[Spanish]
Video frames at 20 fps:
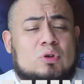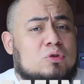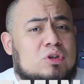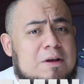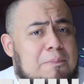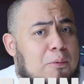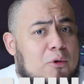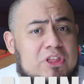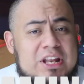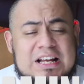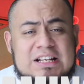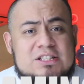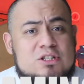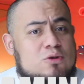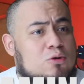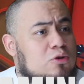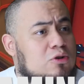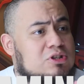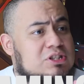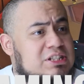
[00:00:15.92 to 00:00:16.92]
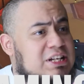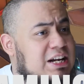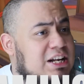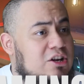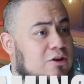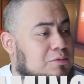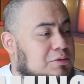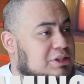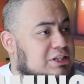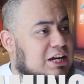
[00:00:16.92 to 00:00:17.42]
donde podrás conocer
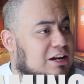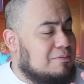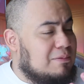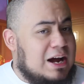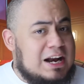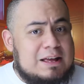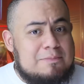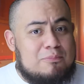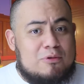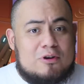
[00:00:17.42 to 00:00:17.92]
y observar y